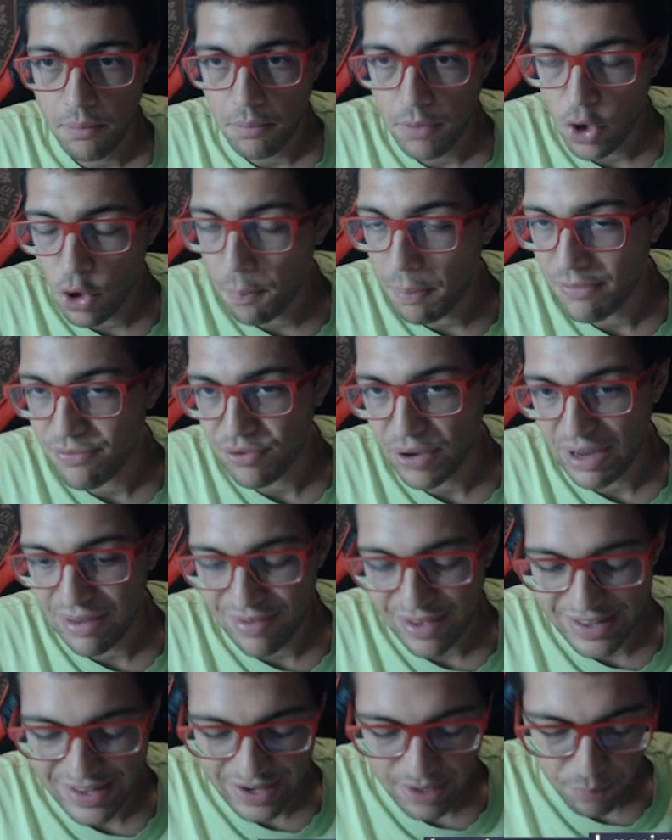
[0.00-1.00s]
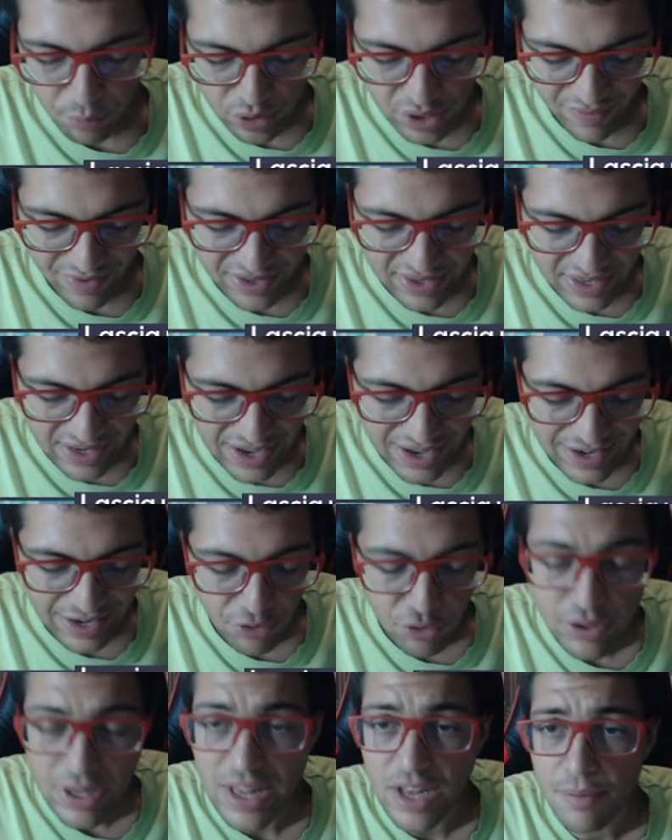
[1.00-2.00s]
Io penso che Zanak poteva tirare.
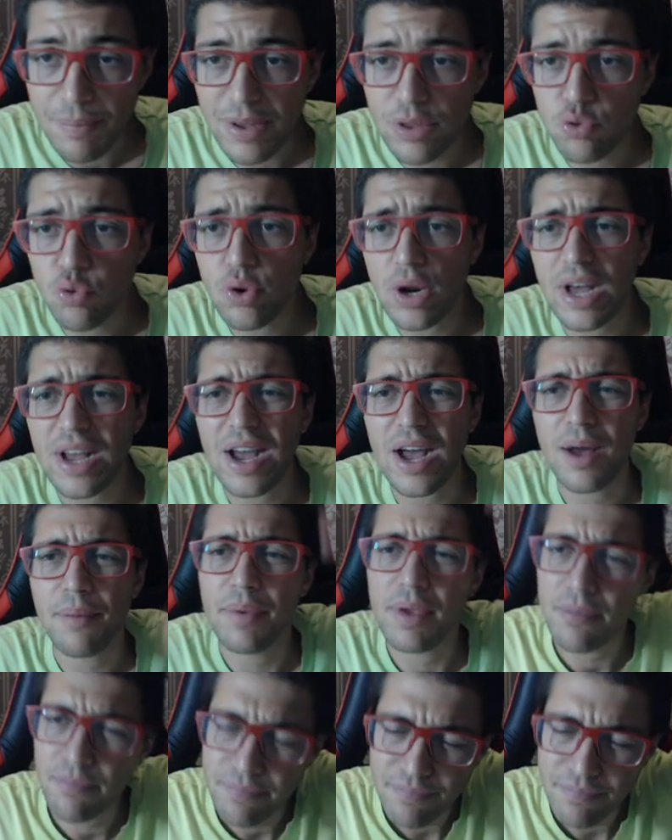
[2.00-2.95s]
Non ha l'armatura, Gabi.